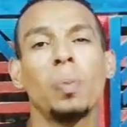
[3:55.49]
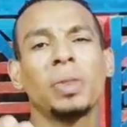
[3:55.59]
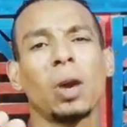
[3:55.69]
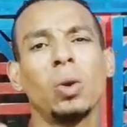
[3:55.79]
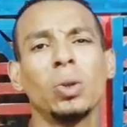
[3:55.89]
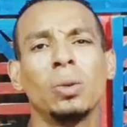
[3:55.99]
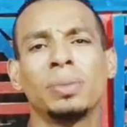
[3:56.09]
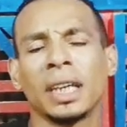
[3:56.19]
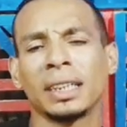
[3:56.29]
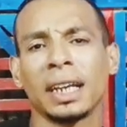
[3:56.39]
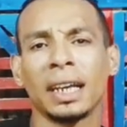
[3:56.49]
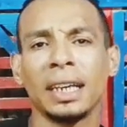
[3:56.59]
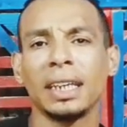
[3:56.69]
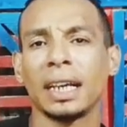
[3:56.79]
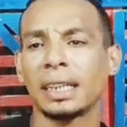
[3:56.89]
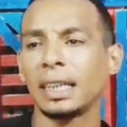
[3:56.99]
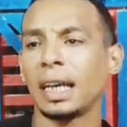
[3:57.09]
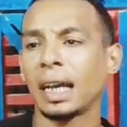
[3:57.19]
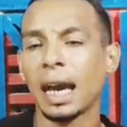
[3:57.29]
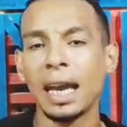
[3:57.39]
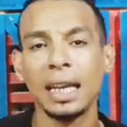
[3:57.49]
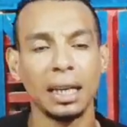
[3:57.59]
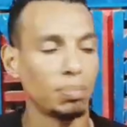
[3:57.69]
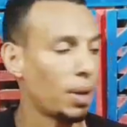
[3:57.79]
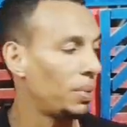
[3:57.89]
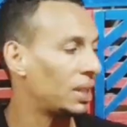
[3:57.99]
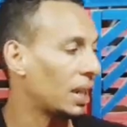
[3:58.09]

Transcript: وبتاخدهم تدريجيا كده لغايه ما